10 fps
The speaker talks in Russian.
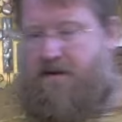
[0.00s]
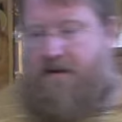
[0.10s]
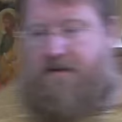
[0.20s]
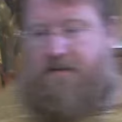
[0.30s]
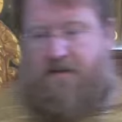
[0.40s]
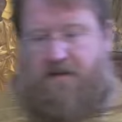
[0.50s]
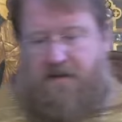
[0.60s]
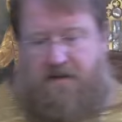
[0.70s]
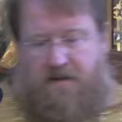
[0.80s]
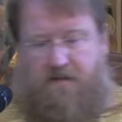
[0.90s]
рядом
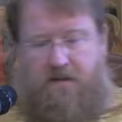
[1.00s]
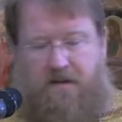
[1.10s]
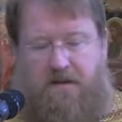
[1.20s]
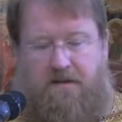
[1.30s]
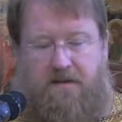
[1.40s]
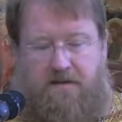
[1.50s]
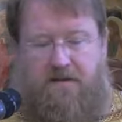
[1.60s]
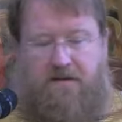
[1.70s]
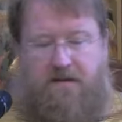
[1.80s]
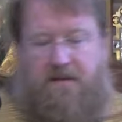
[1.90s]
со мной
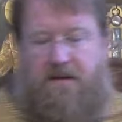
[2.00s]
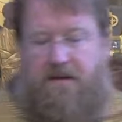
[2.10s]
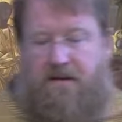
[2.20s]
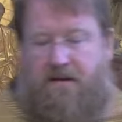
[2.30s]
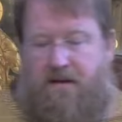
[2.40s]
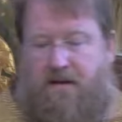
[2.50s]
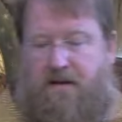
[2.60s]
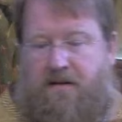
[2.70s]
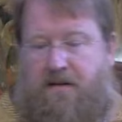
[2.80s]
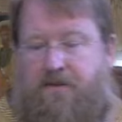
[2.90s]
оказался человек,
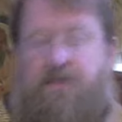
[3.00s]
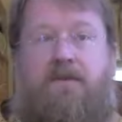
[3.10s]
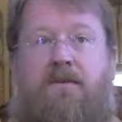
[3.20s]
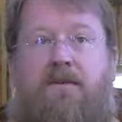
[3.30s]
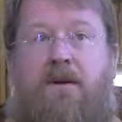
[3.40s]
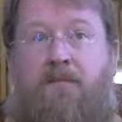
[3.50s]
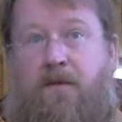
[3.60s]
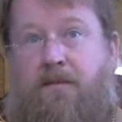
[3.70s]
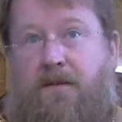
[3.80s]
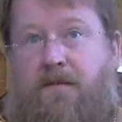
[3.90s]
который
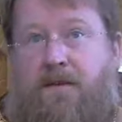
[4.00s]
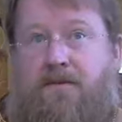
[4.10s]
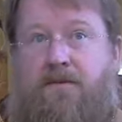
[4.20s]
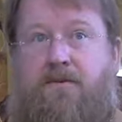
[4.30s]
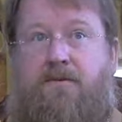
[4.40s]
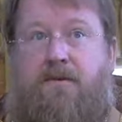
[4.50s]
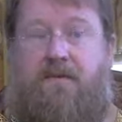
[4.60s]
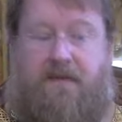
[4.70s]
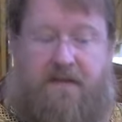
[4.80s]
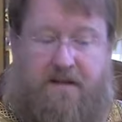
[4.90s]
напомнил мне строчку
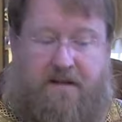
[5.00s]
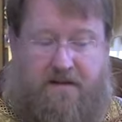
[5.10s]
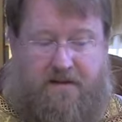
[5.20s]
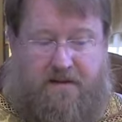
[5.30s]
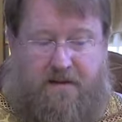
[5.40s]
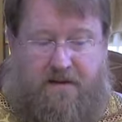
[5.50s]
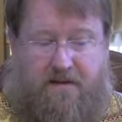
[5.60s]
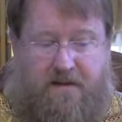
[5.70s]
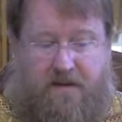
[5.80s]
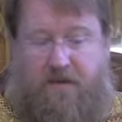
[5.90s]
Евангелия,
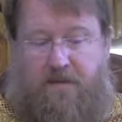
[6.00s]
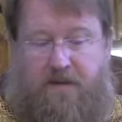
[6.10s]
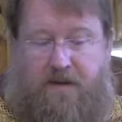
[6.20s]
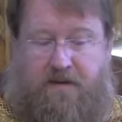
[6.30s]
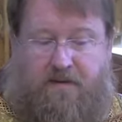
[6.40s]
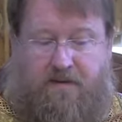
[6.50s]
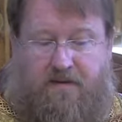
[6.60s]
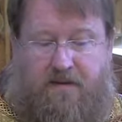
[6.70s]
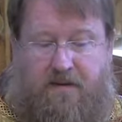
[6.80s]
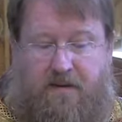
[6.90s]
самую первую –
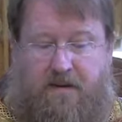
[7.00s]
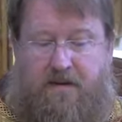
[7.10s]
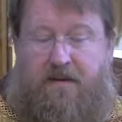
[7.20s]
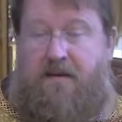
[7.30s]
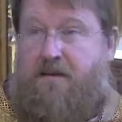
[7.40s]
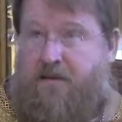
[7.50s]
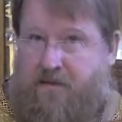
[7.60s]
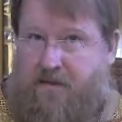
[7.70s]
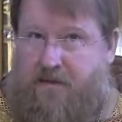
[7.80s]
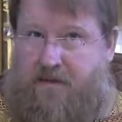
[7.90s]
если
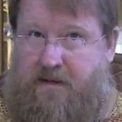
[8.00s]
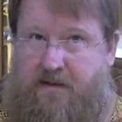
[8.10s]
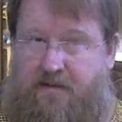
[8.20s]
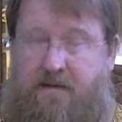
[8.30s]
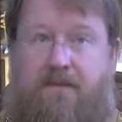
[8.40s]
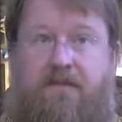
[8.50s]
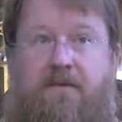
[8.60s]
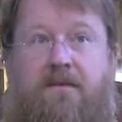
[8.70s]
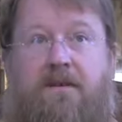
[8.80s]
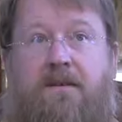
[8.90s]
будут гнать в этом
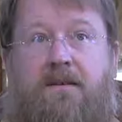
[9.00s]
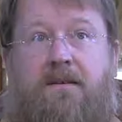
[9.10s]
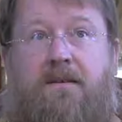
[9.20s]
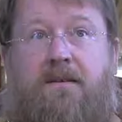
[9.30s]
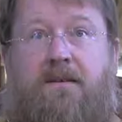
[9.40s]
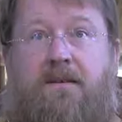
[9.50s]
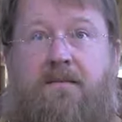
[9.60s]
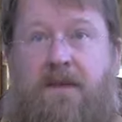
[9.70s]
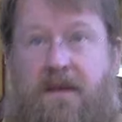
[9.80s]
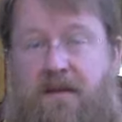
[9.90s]
городе,
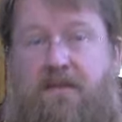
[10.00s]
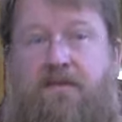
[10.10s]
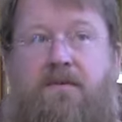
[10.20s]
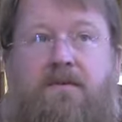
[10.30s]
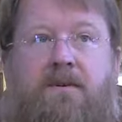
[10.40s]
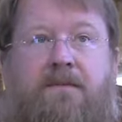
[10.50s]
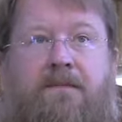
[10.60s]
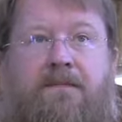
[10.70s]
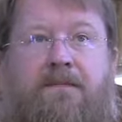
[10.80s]
бегите в другой.